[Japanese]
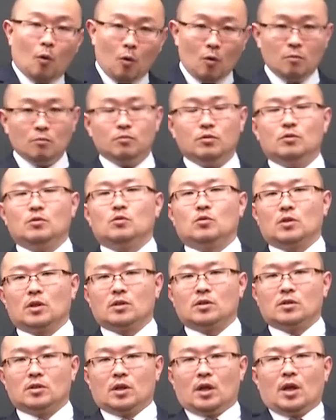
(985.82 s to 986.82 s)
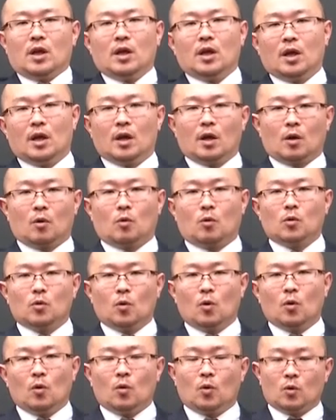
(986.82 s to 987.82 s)
本文のですね、こ
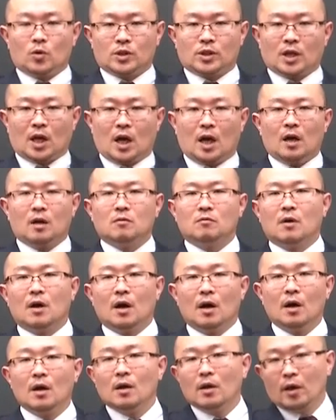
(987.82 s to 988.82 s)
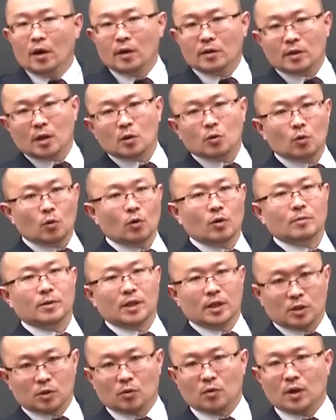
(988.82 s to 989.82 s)
の「謝」は一体どの意
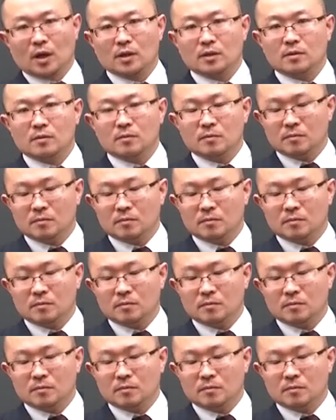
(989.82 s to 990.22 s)
味でしょうか、